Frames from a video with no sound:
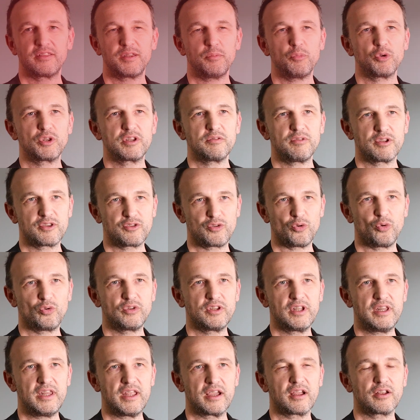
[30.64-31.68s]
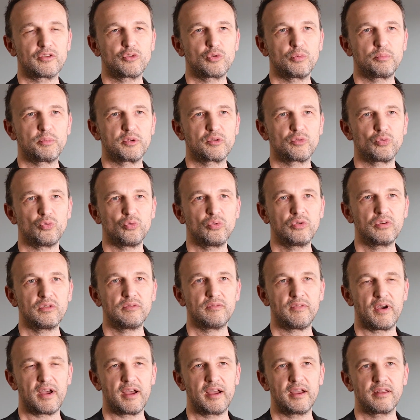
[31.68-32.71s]
Die Motivation, den Lehrgang zu
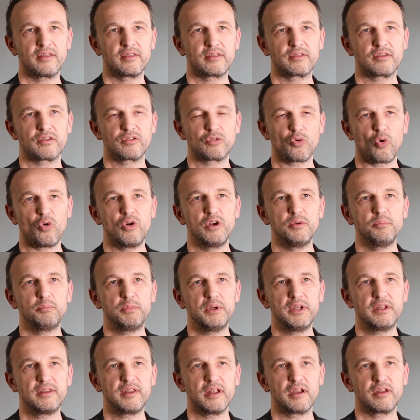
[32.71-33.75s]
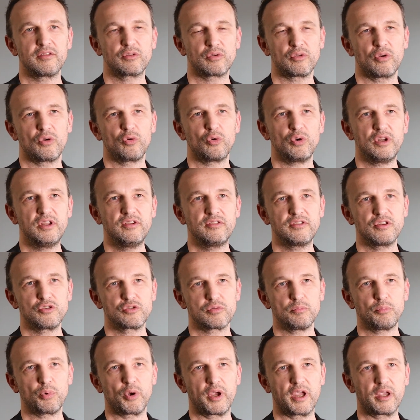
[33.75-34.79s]
besuchen, war, das Rollenbild eines
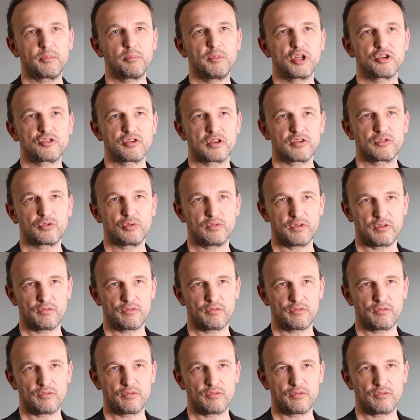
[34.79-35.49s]
holistischen Projektmanagers zu